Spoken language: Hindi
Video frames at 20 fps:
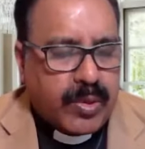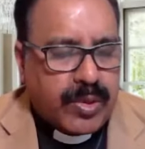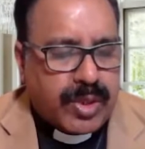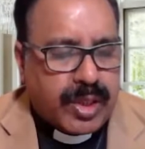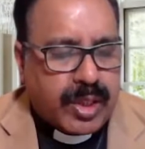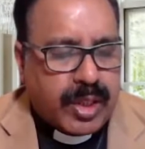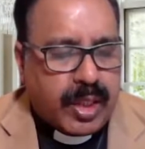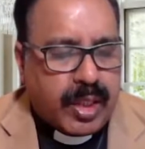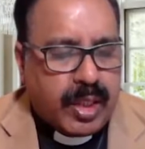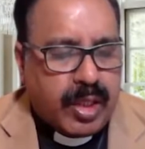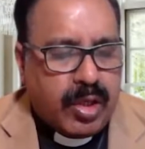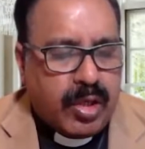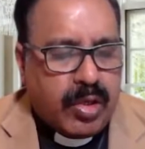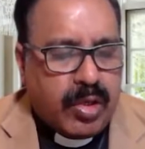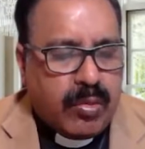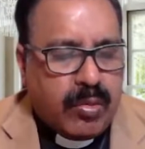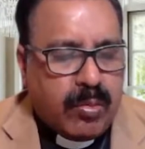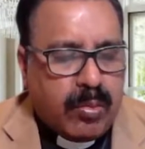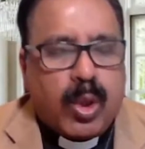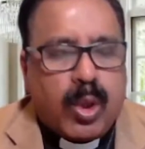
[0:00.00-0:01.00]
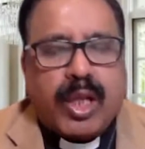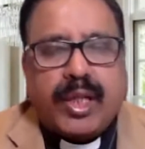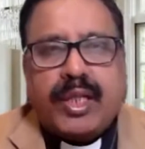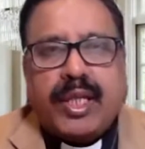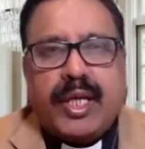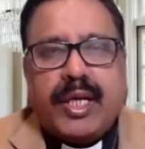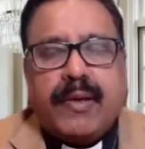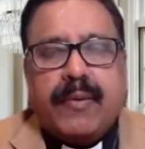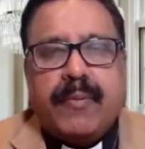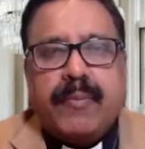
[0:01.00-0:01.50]
ख्यालों से
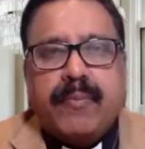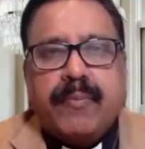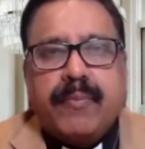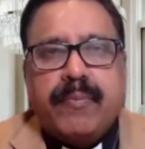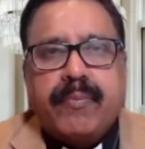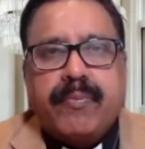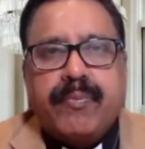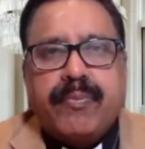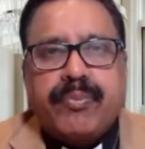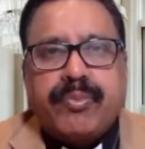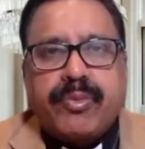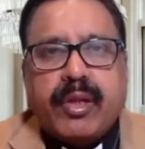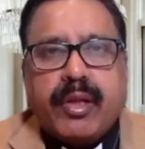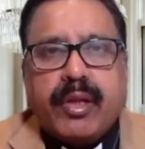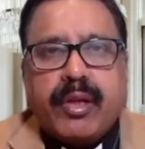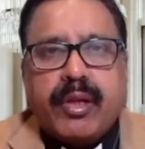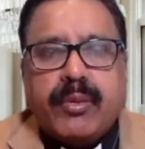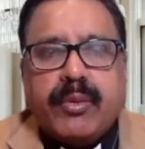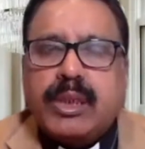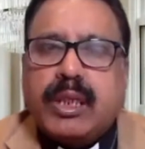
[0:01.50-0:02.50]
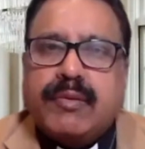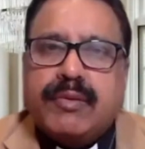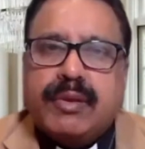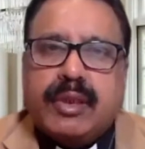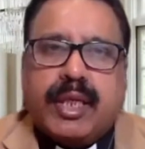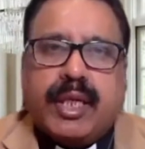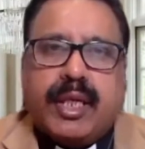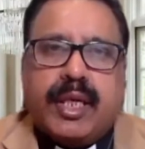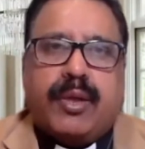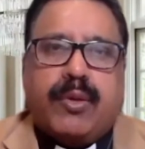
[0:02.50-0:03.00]
बुलंद हैं खुदा
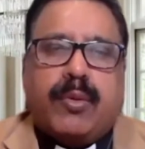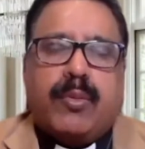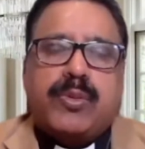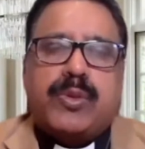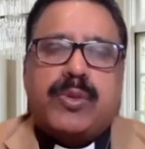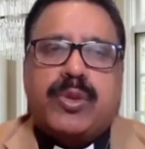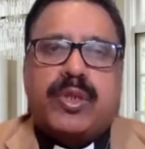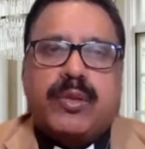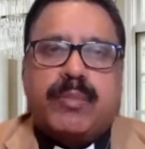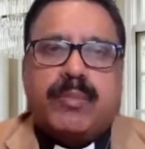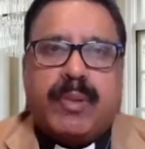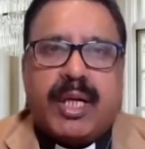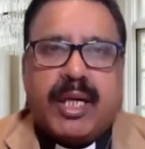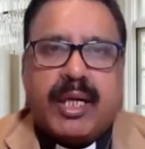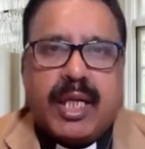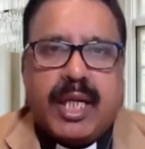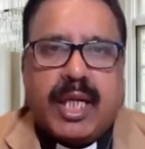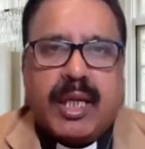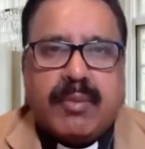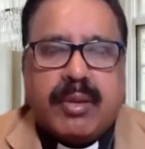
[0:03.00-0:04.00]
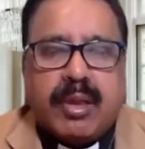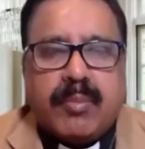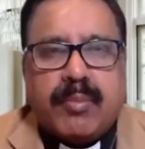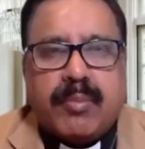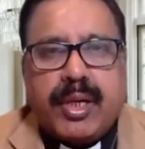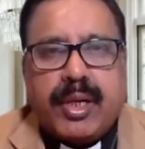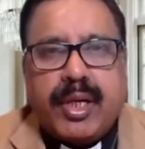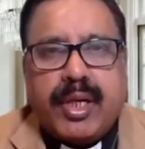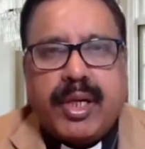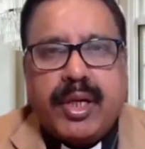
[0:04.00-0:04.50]
उनके खूबसूरत पाकलाम
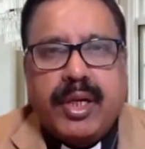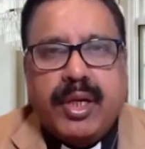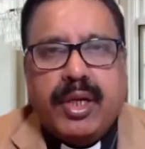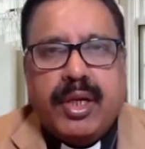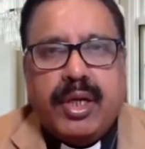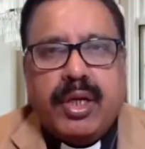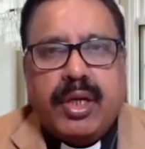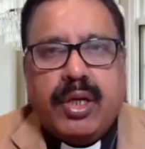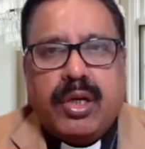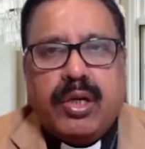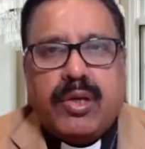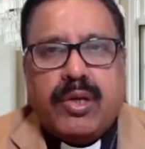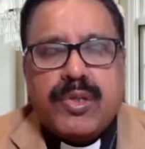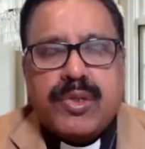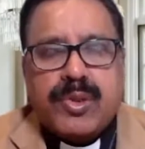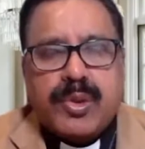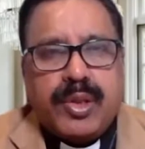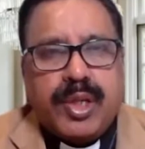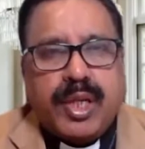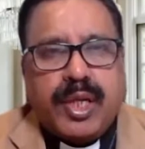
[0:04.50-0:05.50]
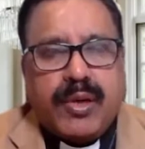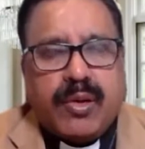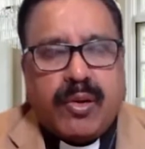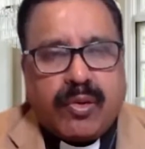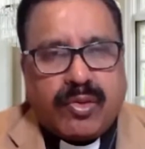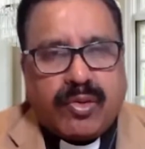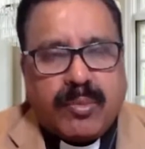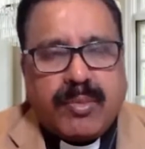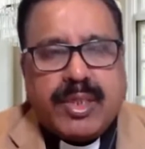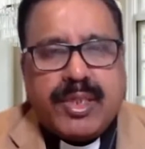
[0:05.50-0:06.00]
के पढ़े सुने
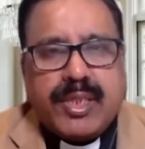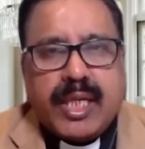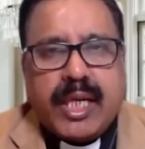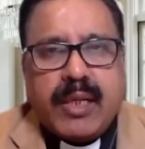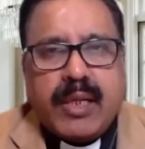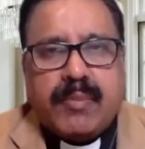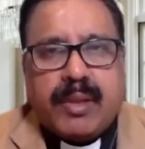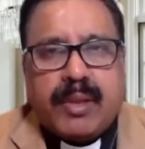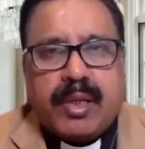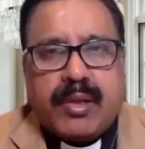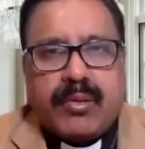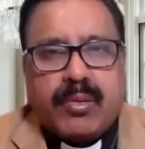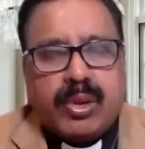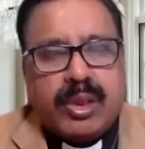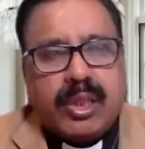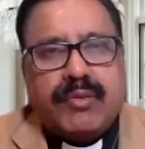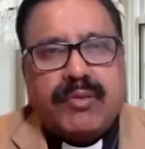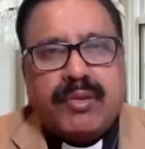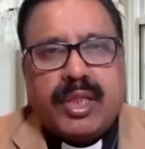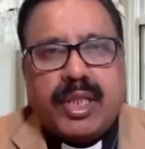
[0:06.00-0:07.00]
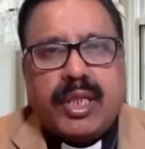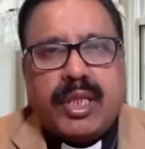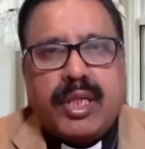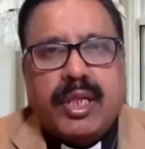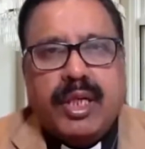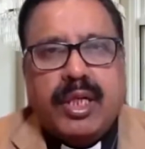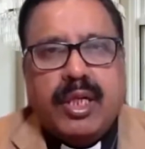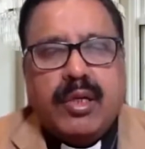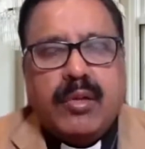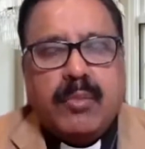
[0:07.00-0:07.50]
और समझे जाने पर खुदा
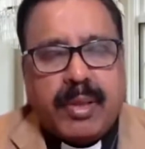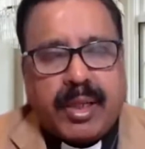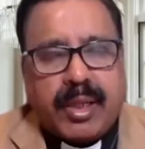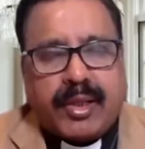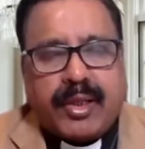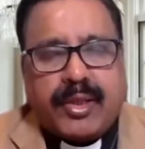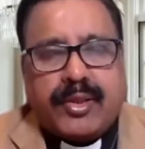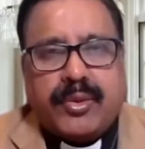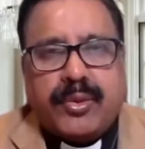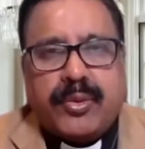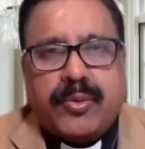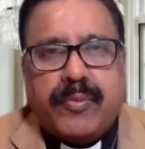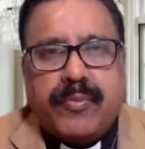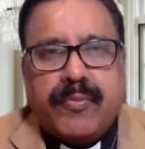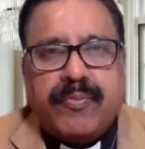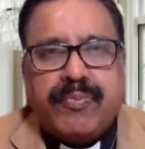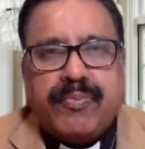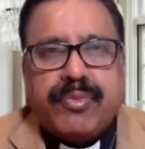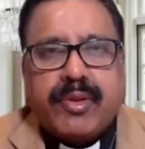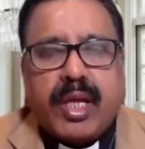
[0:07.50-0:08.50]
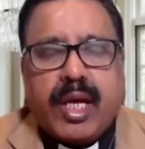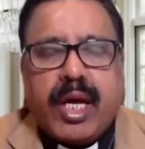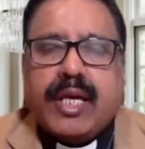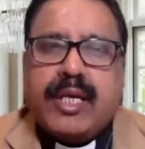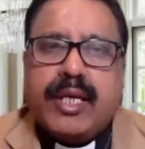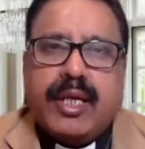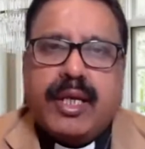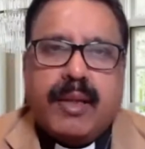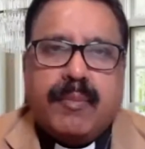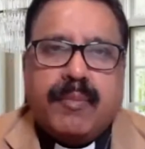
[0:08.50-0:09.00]
उनकी बरकत हो
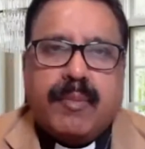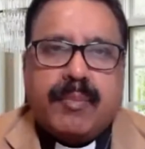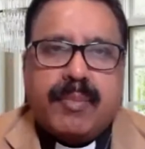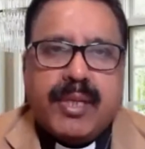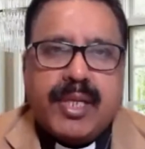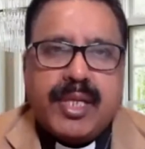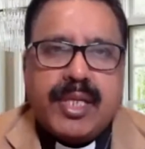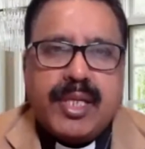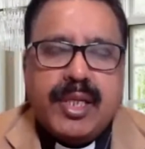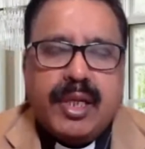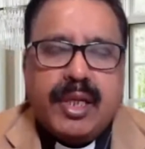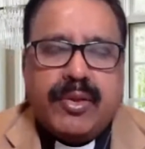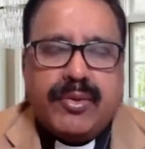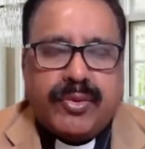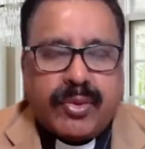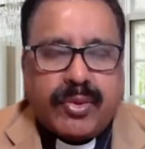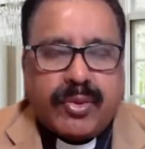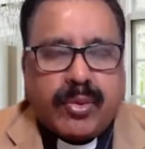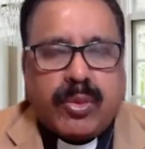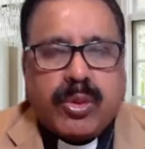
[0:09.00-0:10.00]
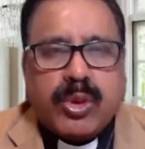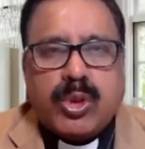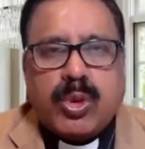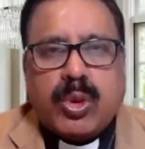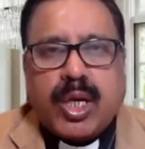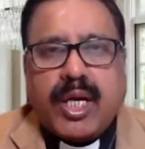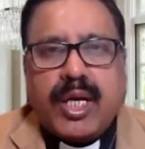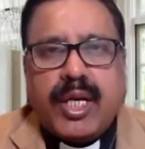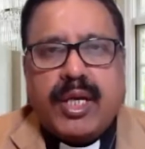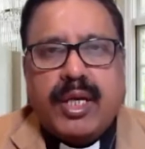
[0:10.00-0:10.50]
आइए हम अपने सर को
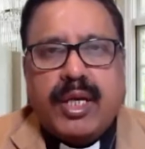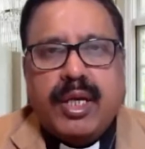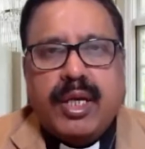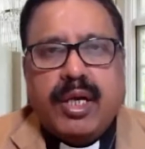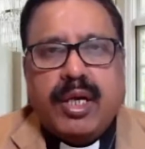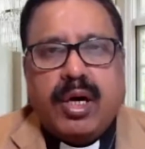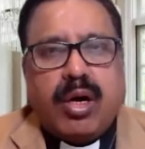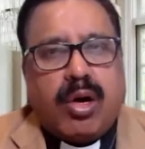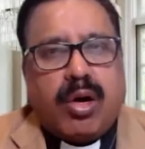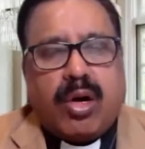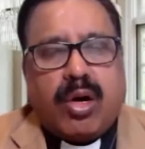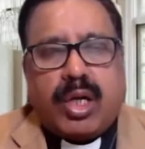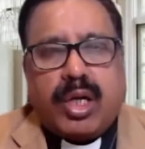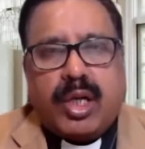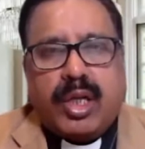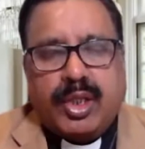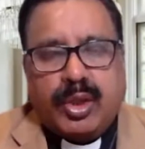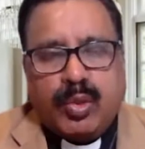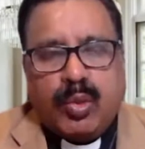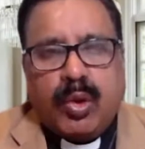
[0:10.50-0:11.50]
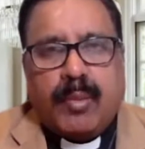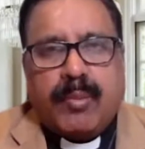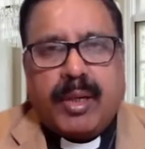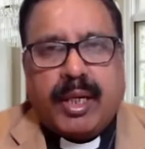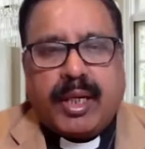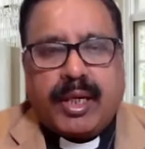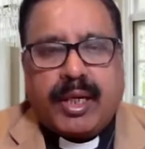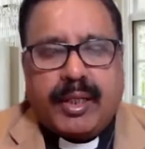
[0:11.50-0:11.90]
झुकाएं और दुआ